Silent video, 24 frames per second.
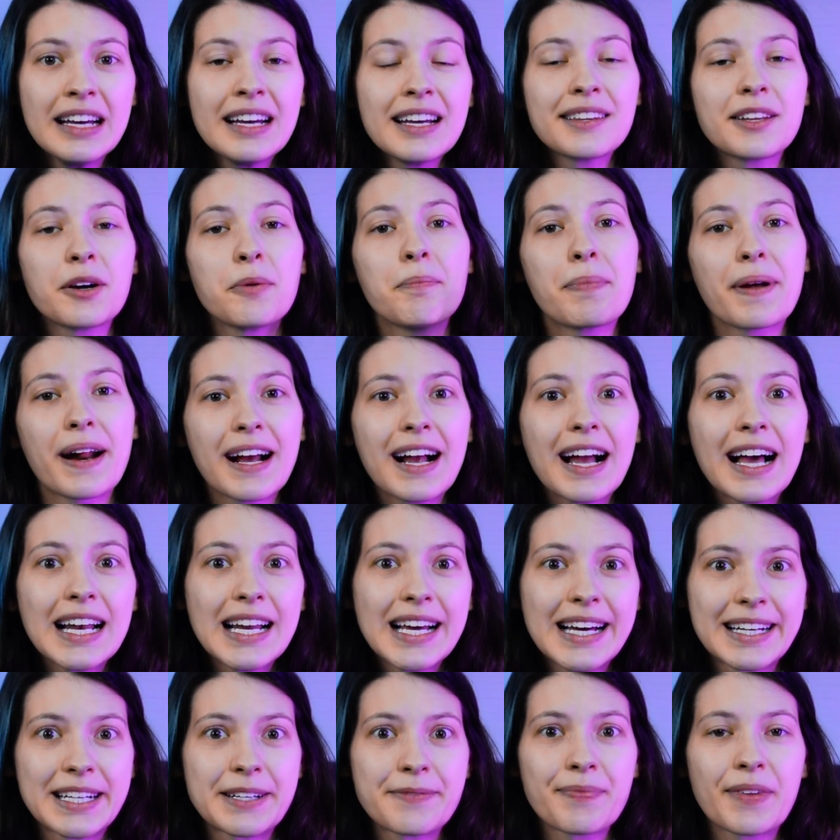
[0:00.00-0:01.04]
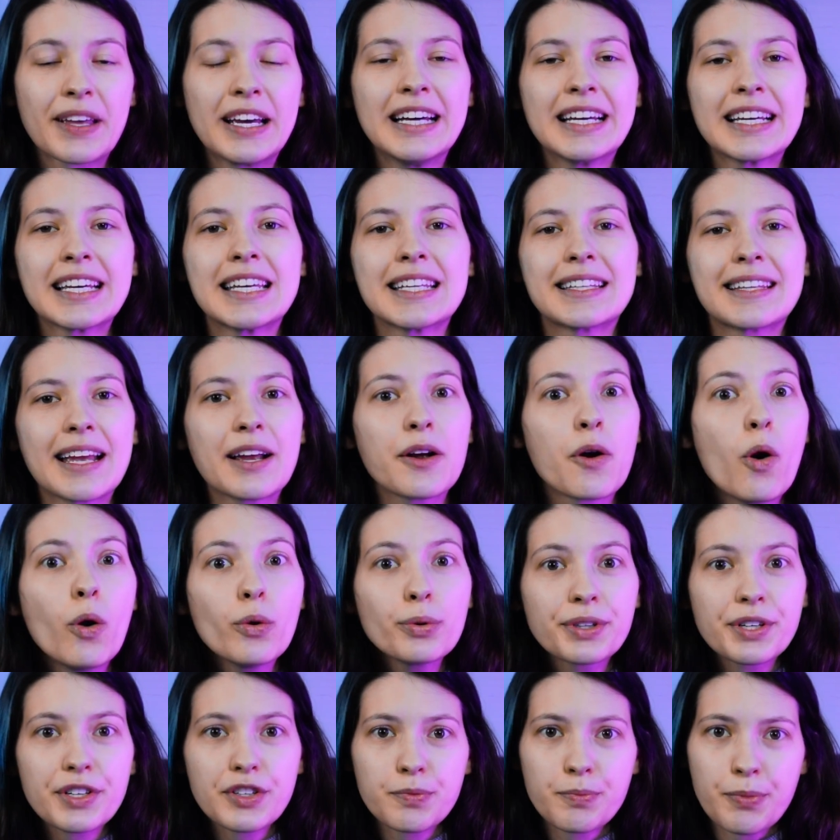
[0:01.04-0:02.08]
Então, para a galera que tem
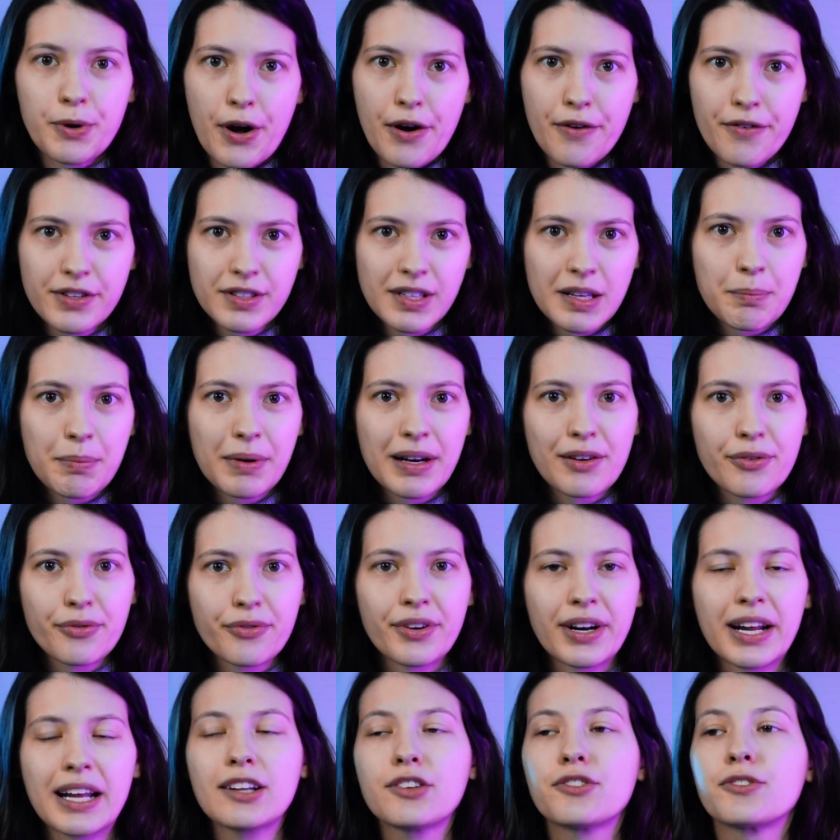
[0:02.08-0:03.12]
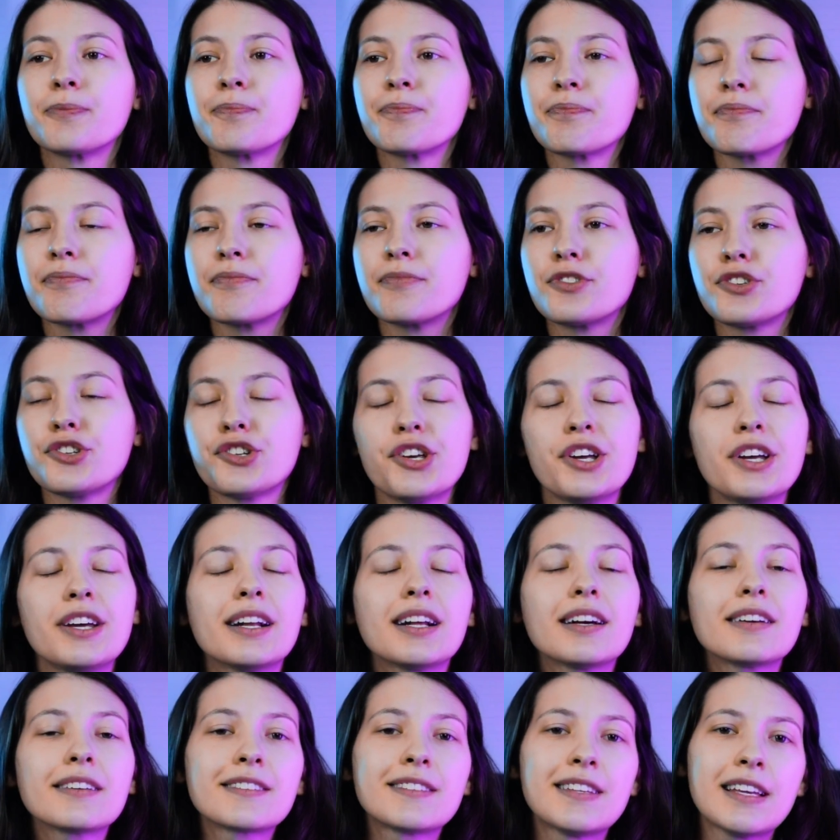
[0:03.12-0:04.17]
outras provas aí pela frente,
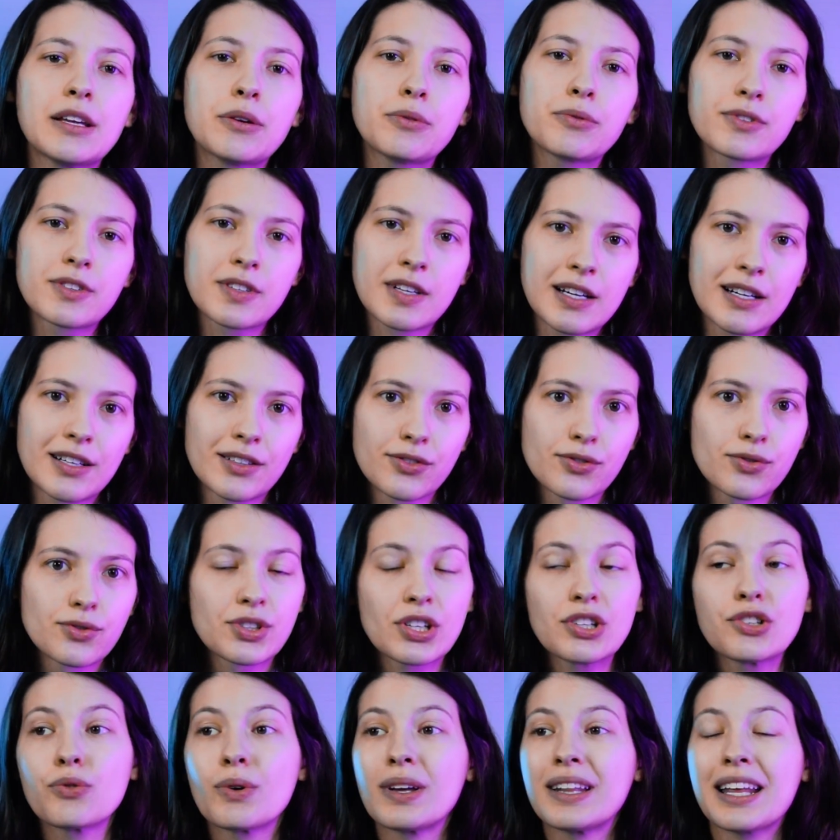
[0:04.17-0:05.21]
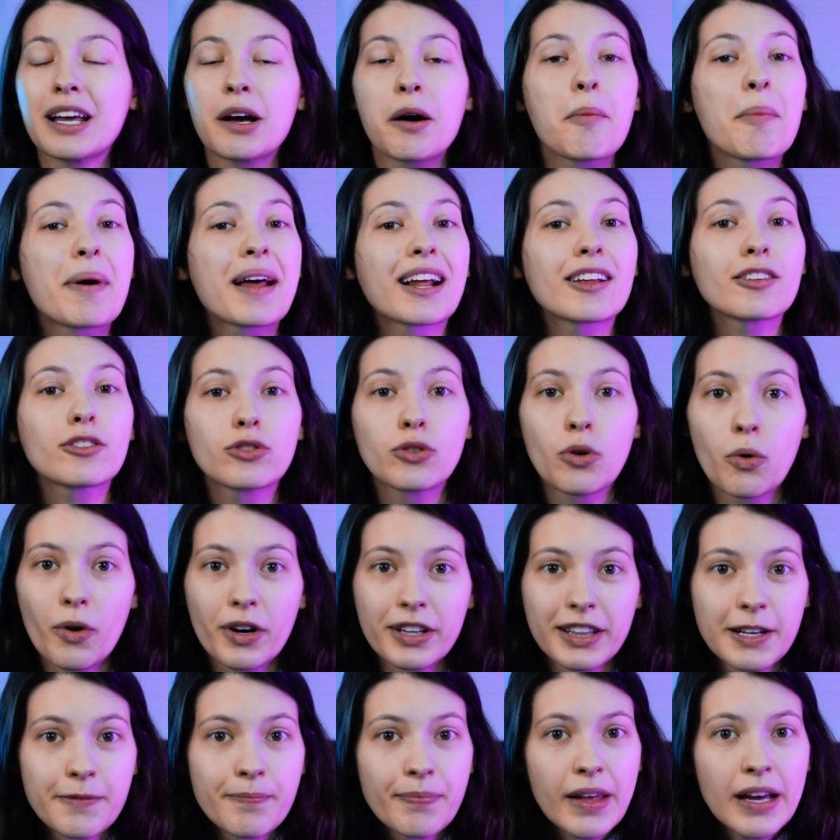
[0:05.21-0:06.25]
tira sim um descanso. Gente, o Enem é uma
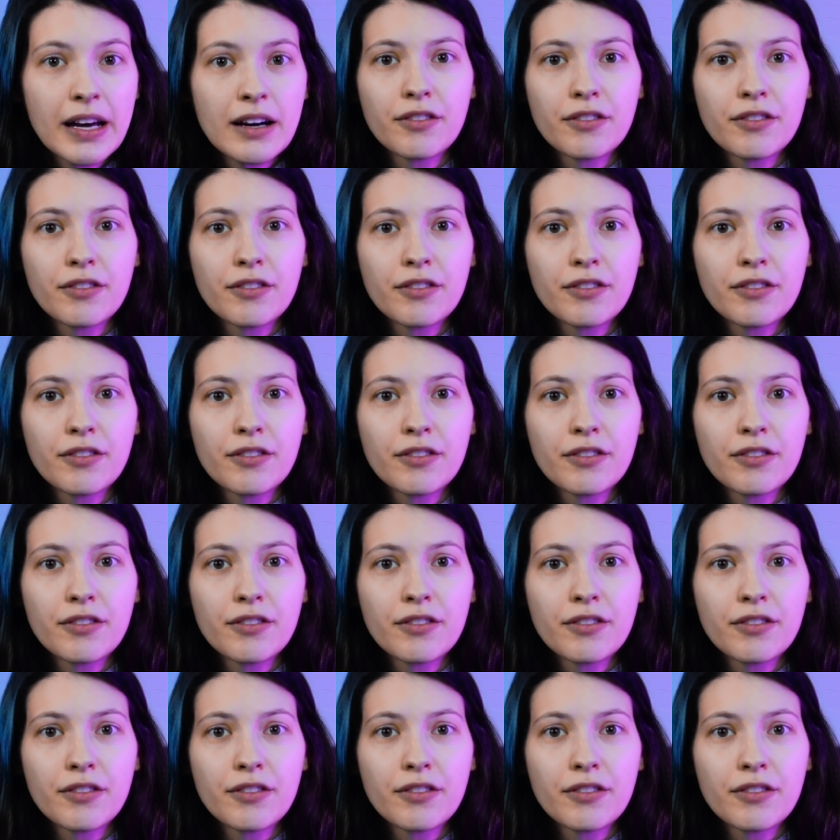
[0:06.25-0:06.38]
maratona.